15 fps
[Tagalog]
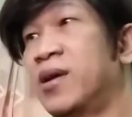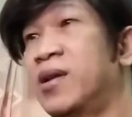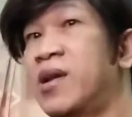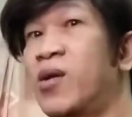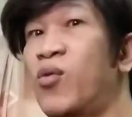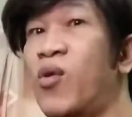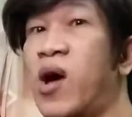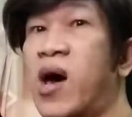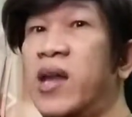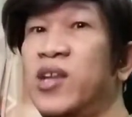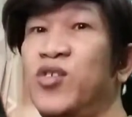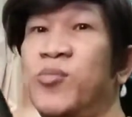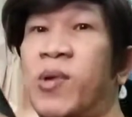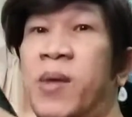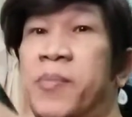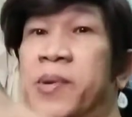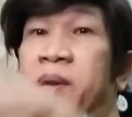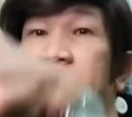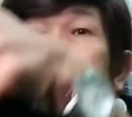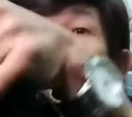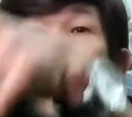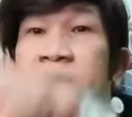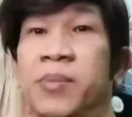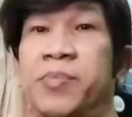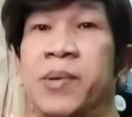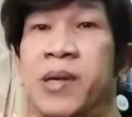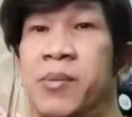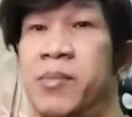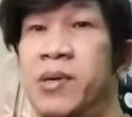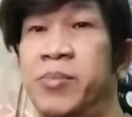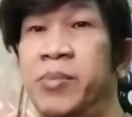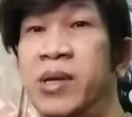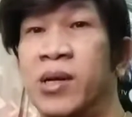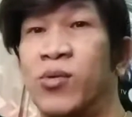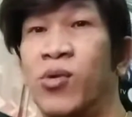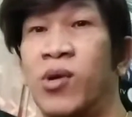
nakuhanan yung mga pinamimili, pinamimili ko